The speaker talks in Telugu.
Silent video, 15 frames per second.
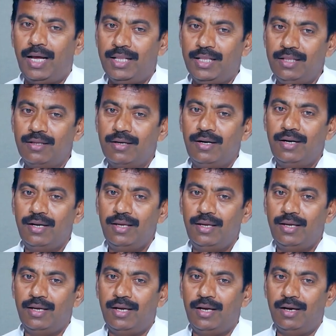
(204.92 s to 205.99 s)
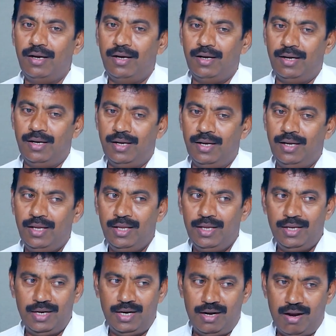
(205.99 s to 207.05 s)
అది ఎందుకంటే
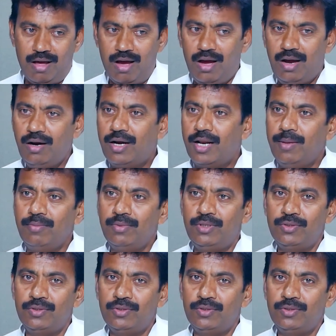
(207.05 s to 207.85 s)
లాంగ్ టైం